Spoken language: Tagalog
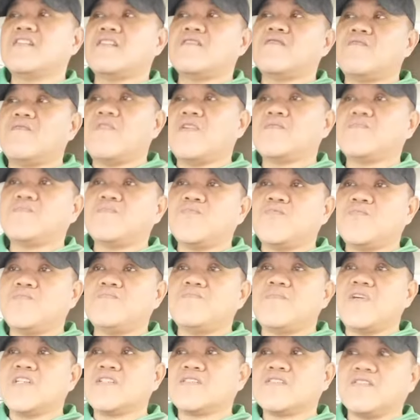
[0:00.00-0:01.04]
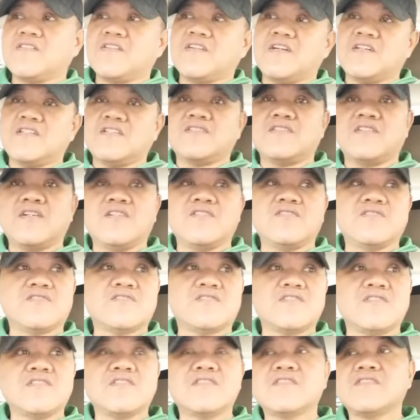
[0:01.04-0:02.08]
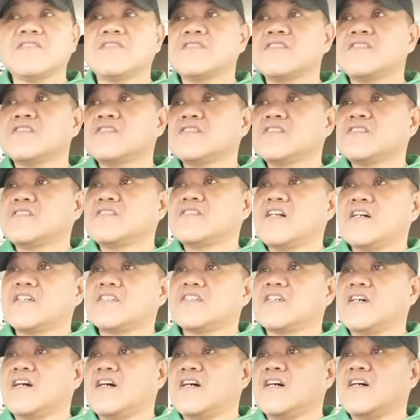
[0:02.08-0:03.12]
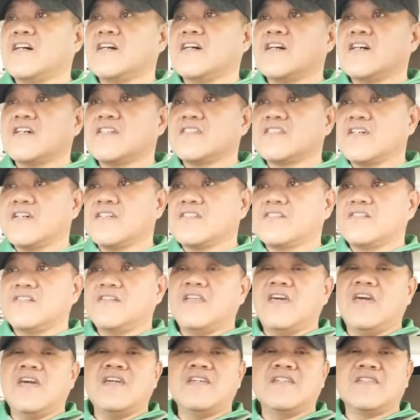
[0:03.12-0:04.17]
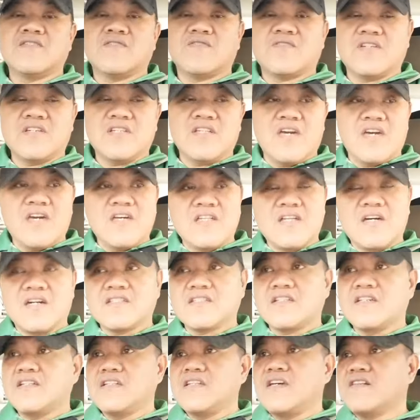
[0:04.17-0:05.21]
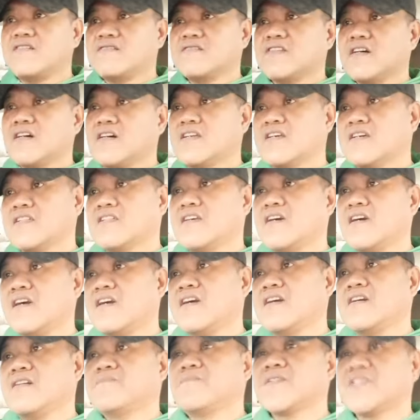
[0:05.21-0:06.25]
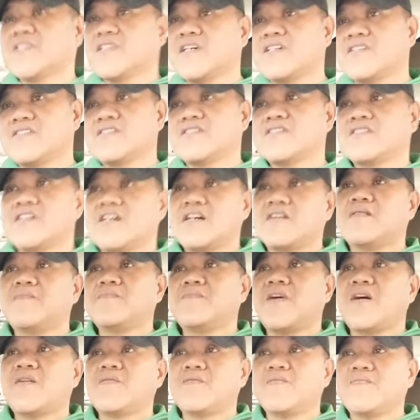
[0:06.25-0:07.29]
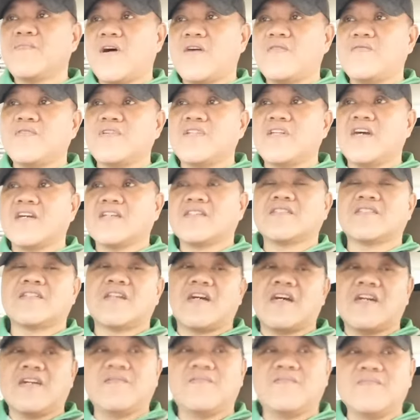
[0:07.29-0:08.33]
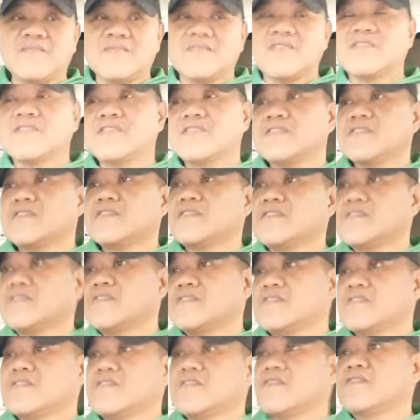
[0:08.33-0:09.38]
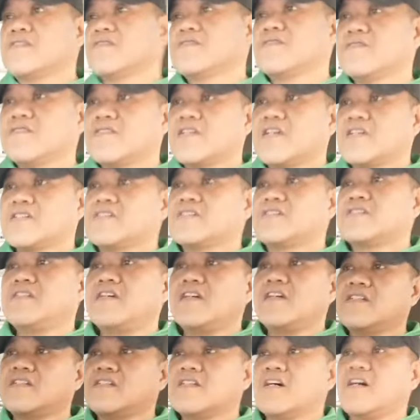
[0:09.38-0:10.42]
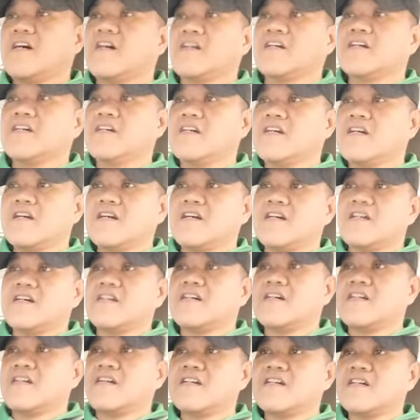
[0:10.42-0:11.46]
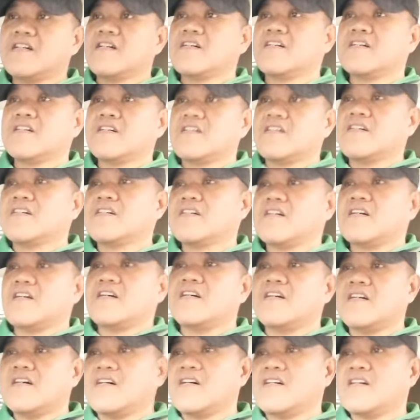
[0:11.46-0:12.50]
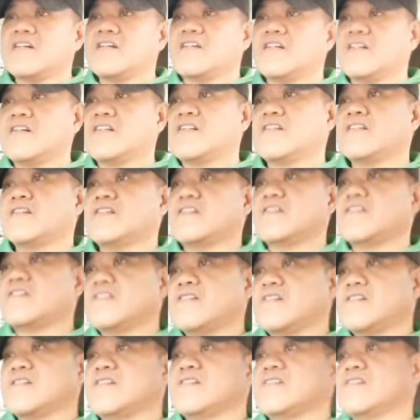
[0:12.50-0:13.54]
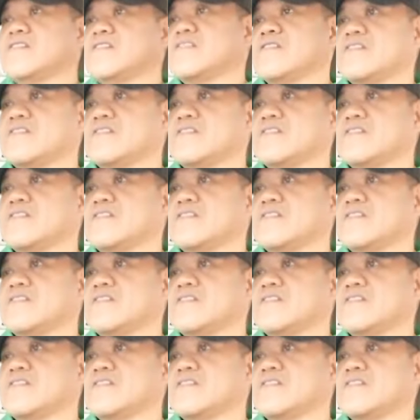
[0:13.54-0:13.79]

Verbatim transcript: ng One Movement Organization last uh, Saturday. Sorry din at hindi ako nakarating. Pasensya na. Bawi-bawi next time. So, congrats din sa aking uh, uh,